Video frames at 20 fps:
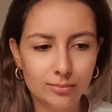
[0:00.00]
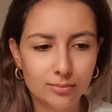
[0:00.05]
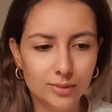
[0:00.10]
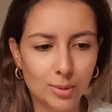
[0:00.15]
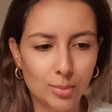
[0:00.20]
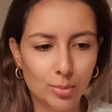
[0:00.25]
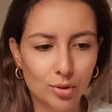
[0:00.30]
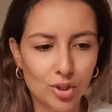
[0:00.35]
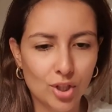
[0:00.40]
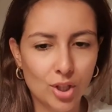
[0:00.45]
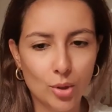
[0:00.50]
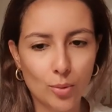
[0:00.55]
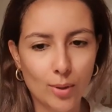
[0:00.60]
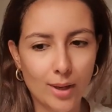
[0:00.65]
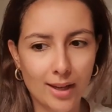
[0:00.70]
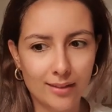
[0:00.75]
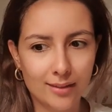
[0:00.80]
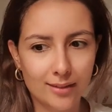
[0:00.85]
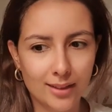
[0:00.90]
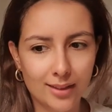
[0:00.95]
tipo 5
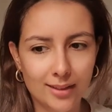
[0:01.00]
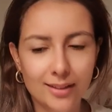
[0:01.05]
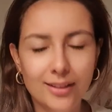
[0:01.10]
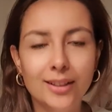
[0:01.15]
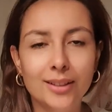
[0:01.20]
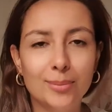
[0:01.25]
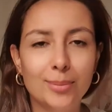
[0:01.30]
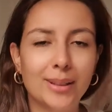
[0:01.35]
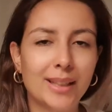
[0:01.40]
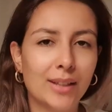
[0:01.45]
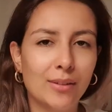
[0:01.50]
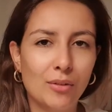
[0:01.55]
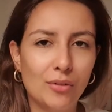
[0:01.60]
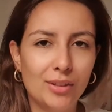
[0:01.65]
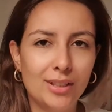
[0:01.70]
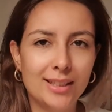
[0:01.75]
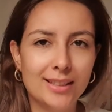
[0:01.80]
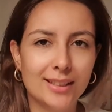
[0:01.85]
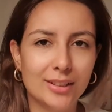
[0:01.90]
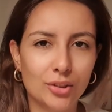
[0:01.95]
anni perché avevo
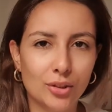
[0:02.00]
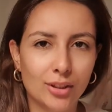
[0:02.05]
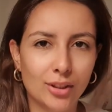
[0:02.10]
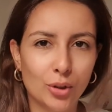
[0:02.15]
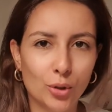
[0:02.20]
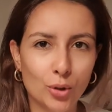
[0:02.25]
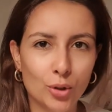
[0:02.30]
iniziato anch'io